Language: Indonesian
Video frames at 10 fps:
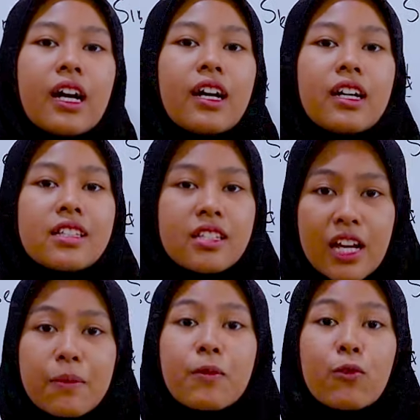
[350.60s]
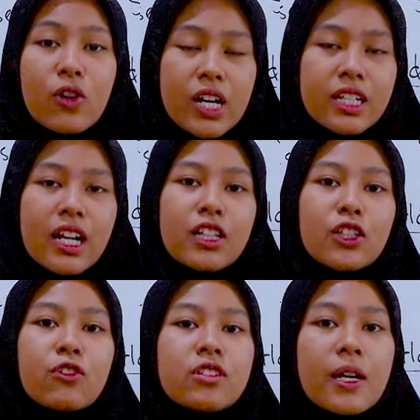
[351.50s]
uh, type 1
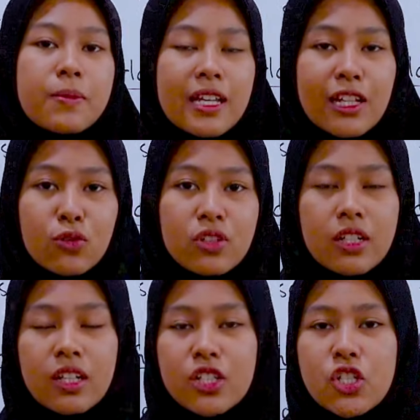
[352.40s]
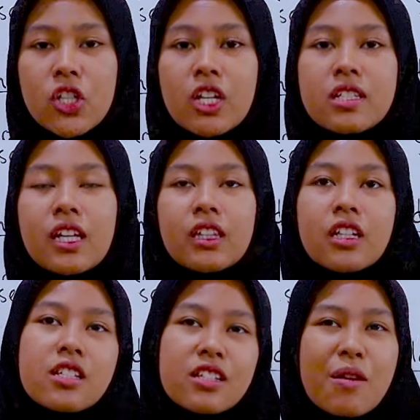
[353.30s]
atau type 1 di conditional
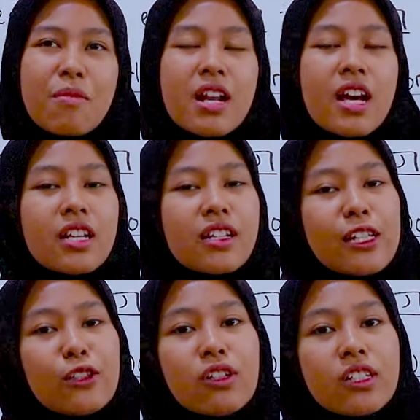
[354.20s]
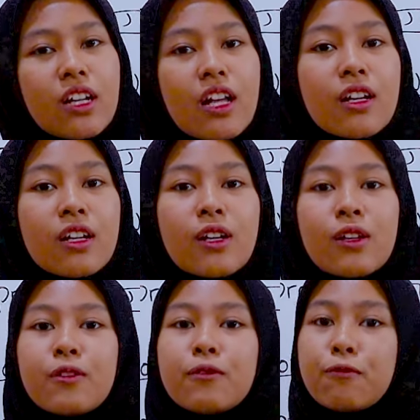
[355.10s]
sentence nama lainnya itu adalah
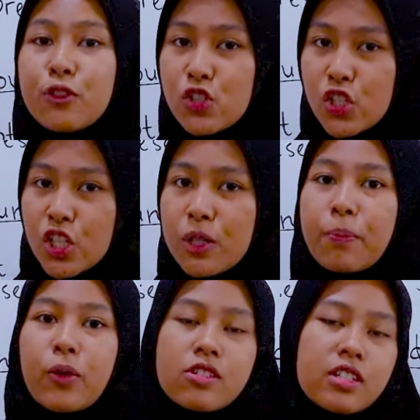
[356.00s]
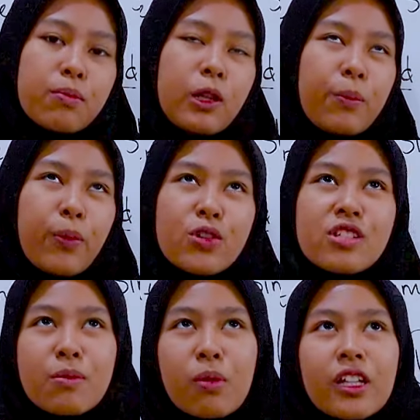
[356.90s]
Future possible.
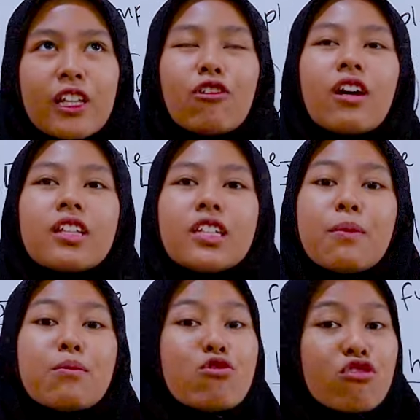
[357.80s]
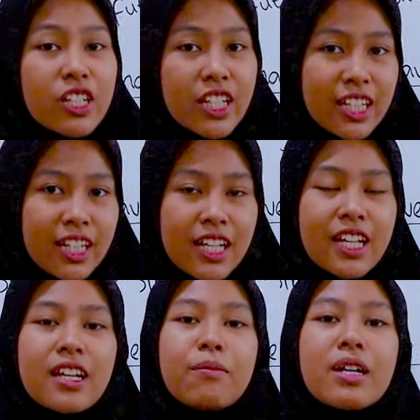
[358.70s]
Possible itu artinya mungkin.
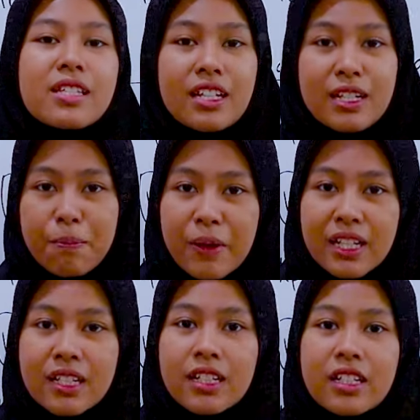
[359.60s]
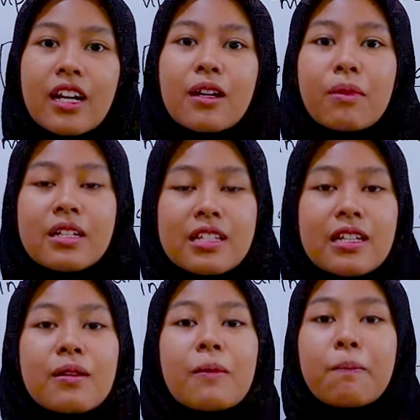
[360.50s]
Masa depan yang
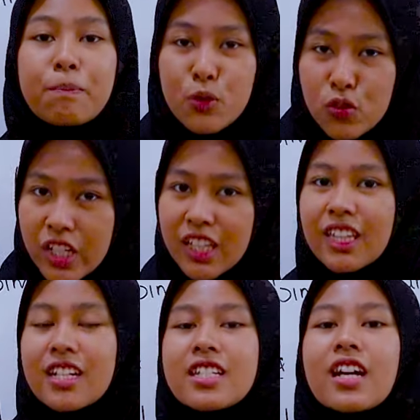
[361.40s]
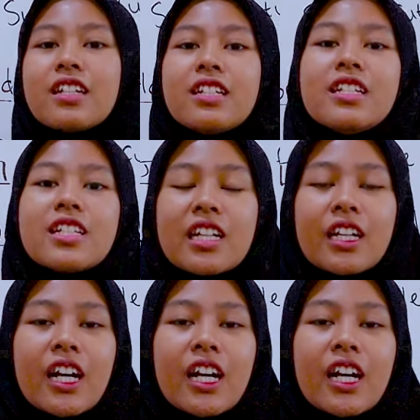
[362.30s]
masih mungkin terjadi.